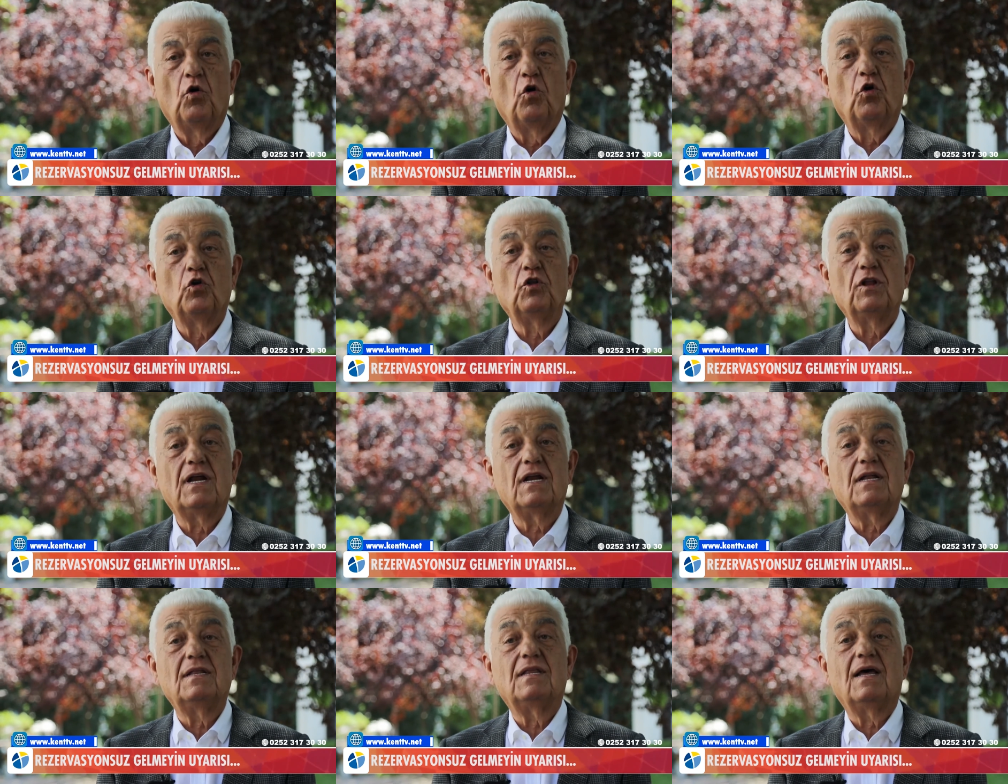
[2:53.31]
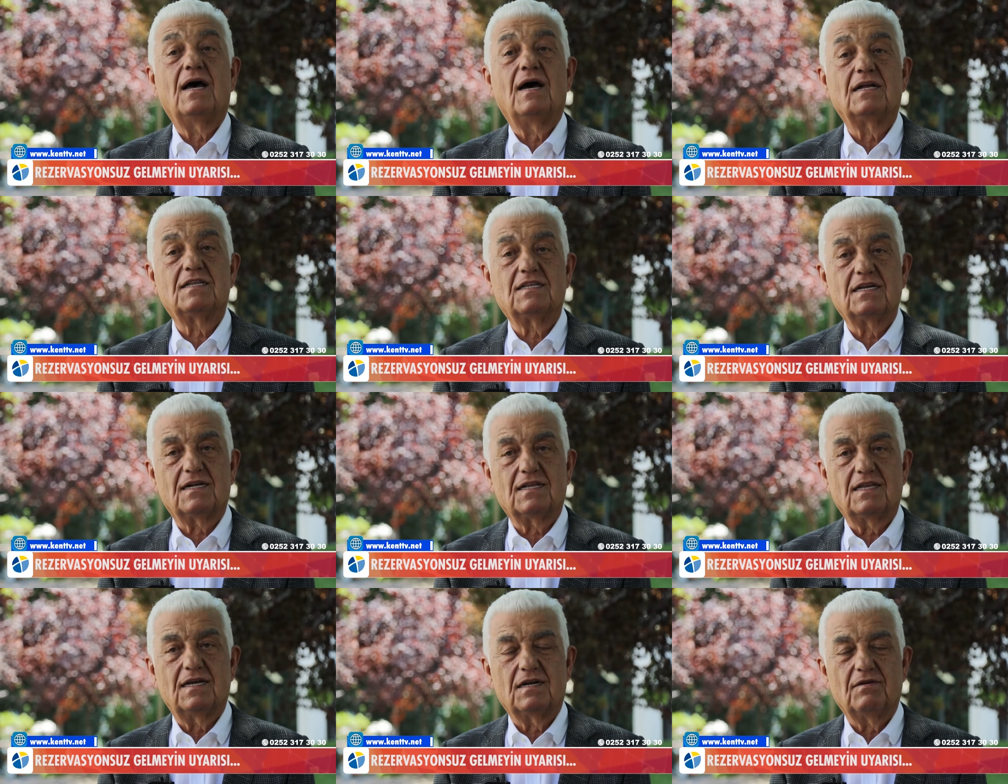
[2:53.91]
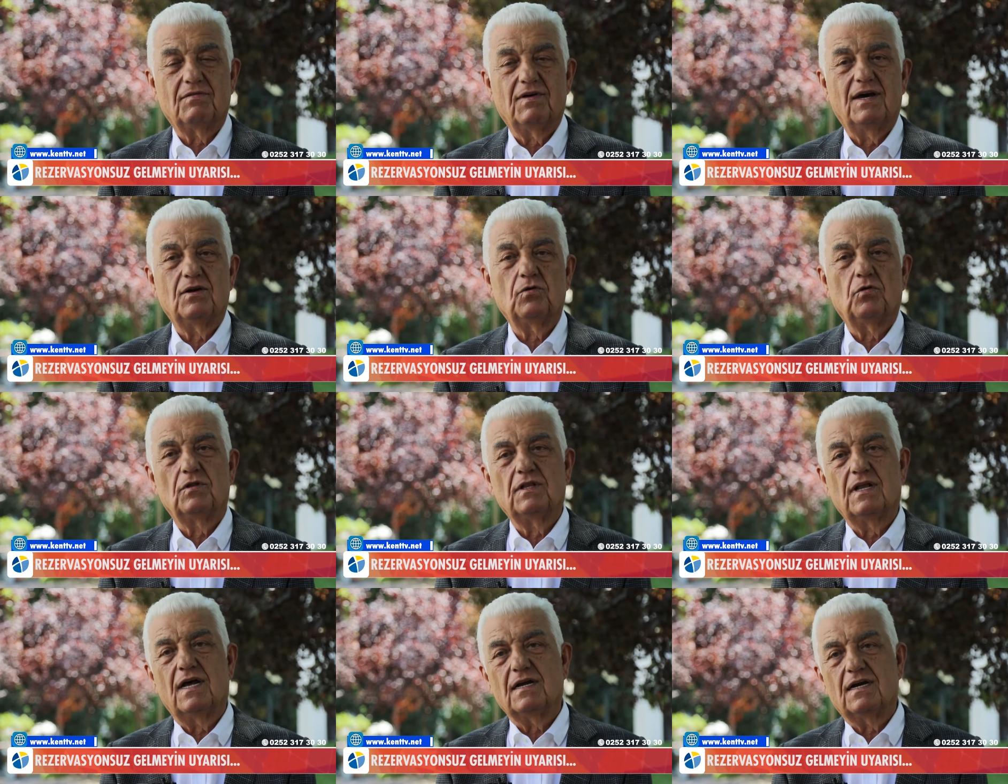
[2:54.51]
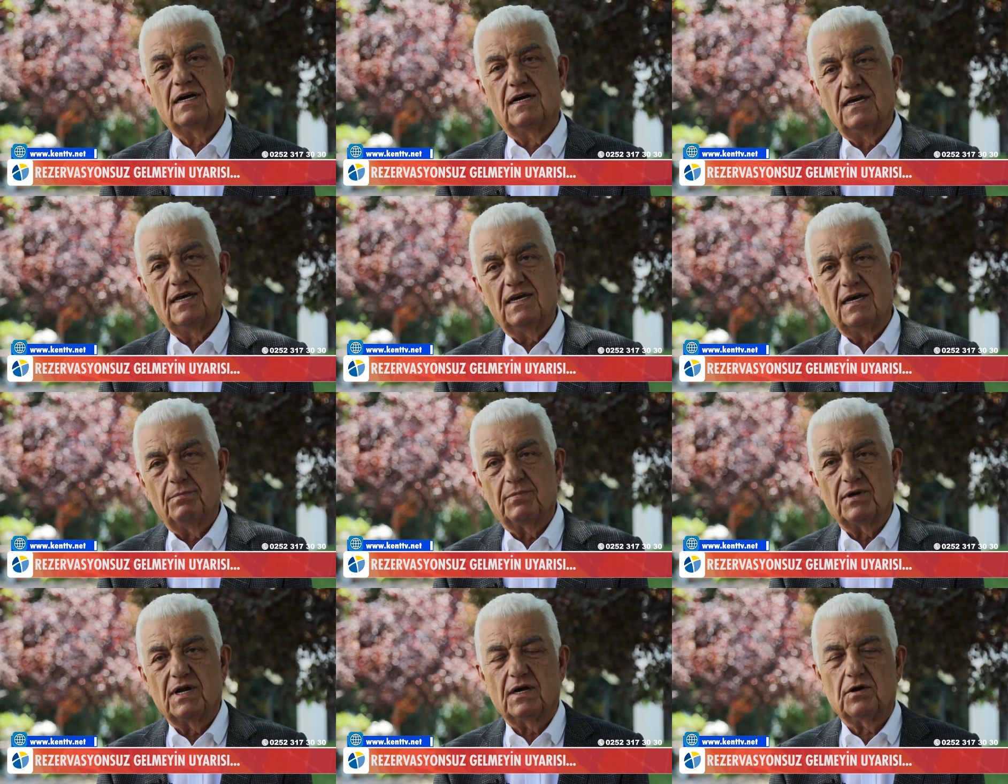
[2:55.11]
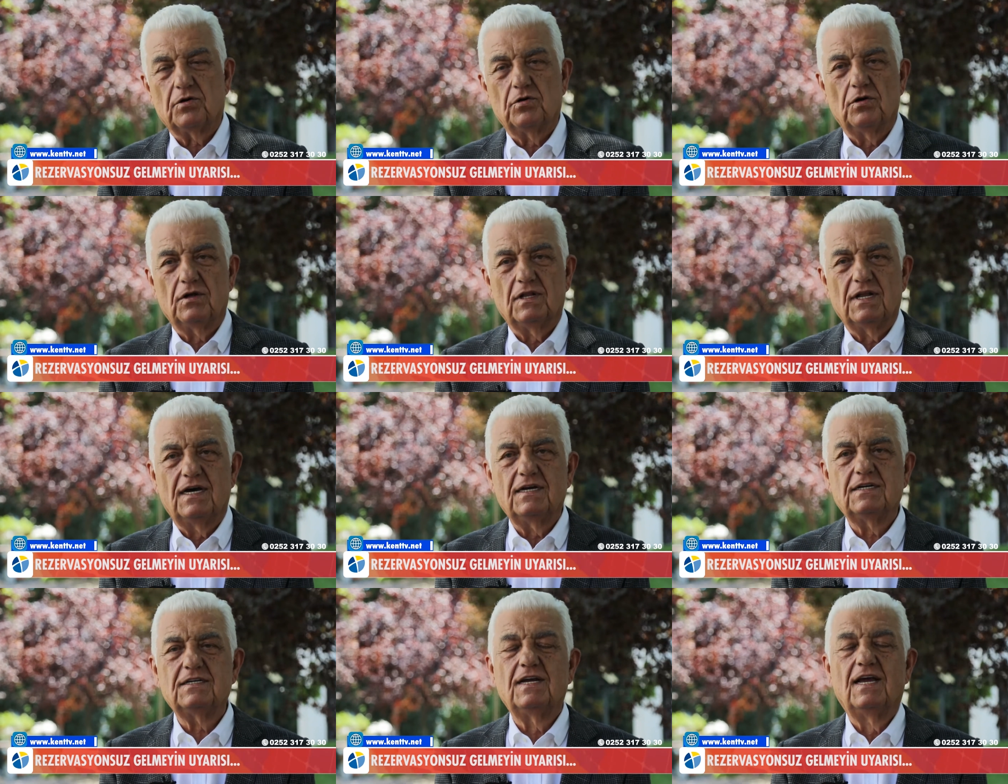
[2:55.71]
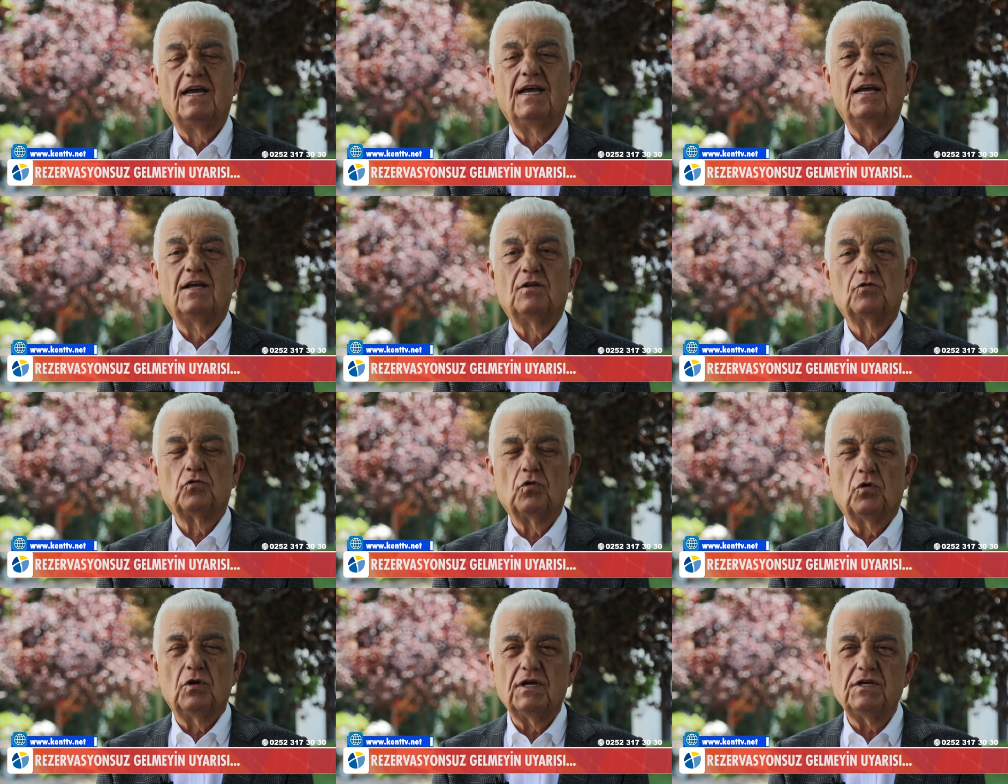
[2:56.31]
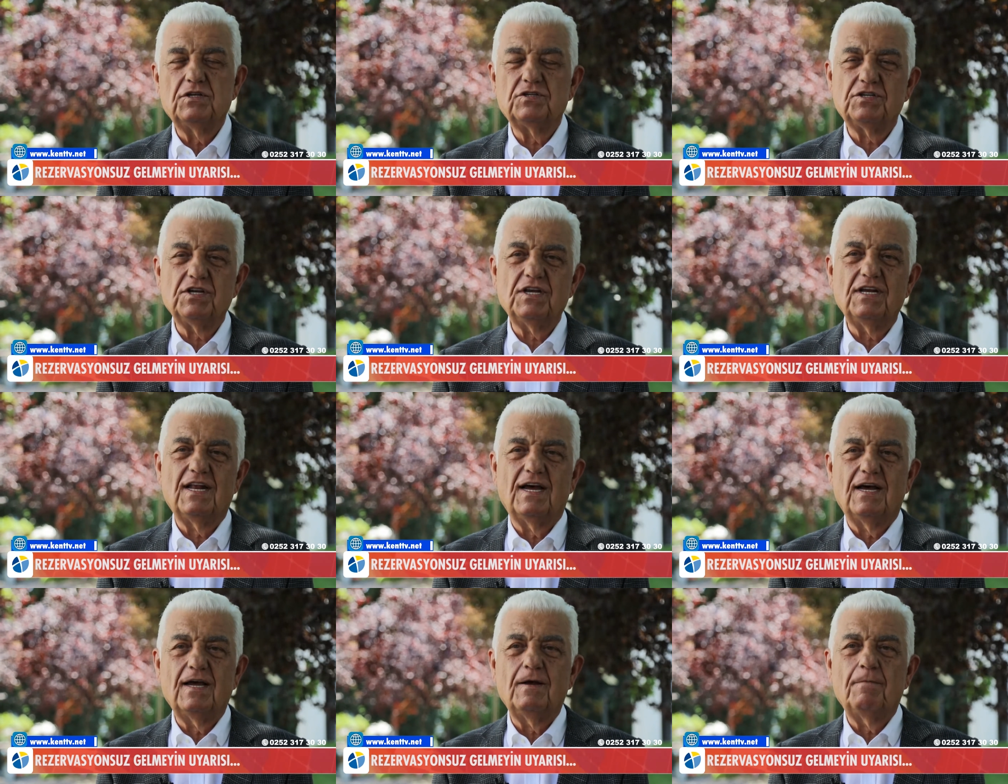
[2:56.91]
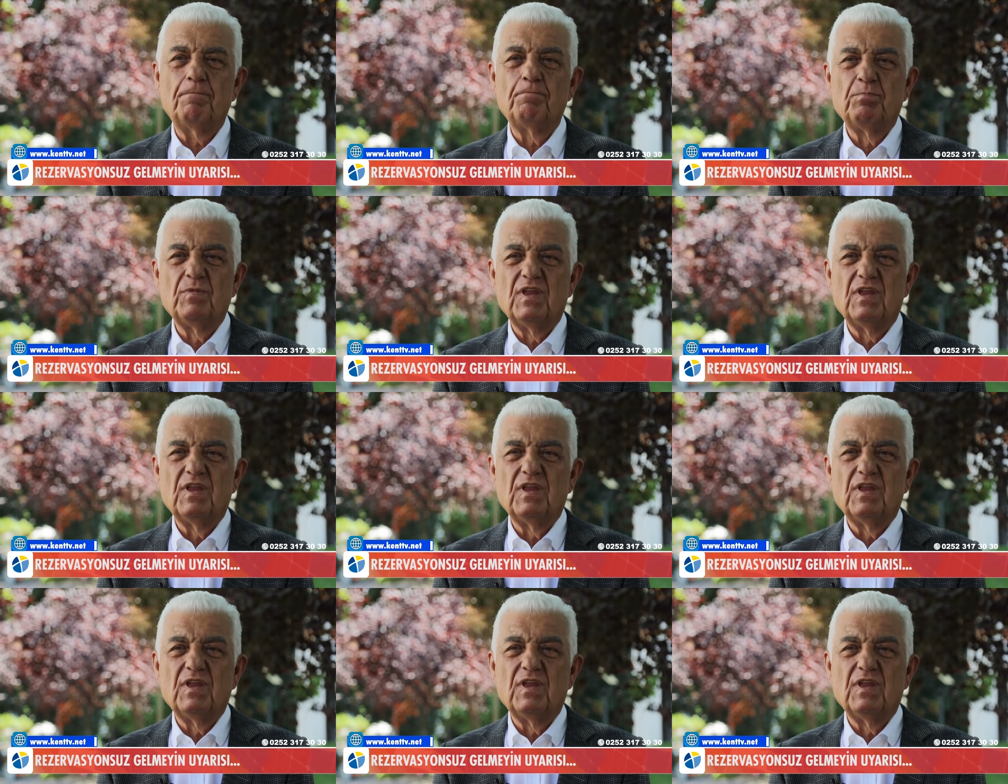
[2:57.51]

Onların da atıkları var. Onlar kıyıya bırakıyorlar. Dolayısıyla